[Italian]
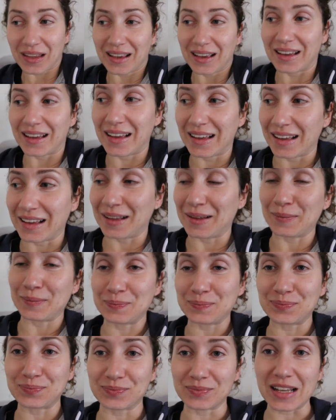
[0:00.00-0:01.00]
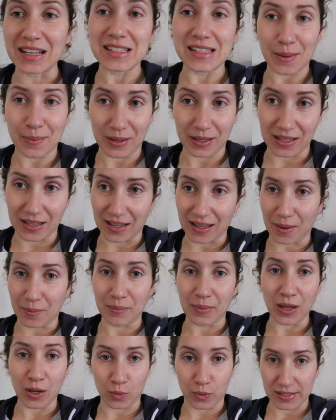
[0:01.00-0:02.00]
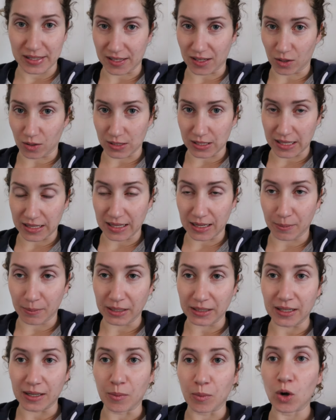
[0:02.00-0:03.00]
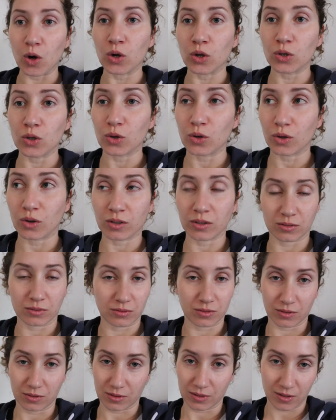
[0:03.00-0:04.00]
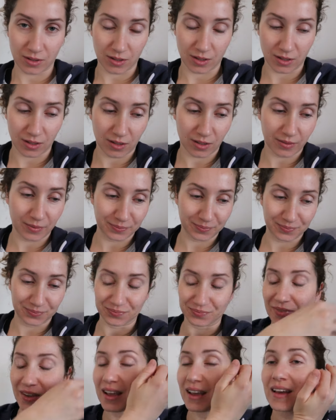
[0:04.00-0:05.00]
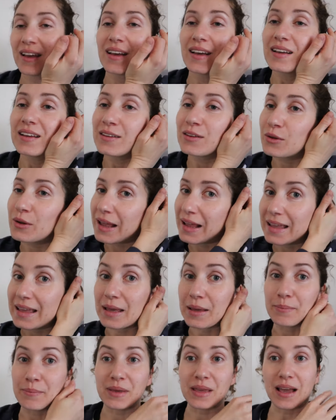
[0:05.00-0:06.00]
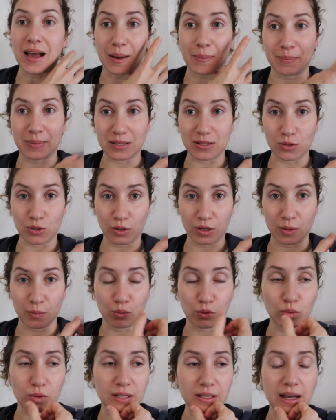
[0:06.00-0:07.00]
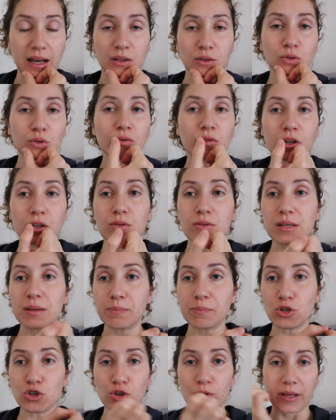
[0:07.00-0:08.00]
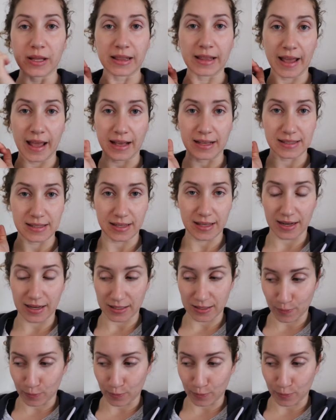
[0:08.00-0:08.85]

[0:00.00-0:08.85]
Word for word: eh, sapete che a me questa cosa del matrimonio non, ehm, non, è che mi appassioni più di tanto, voglio semplicemente essere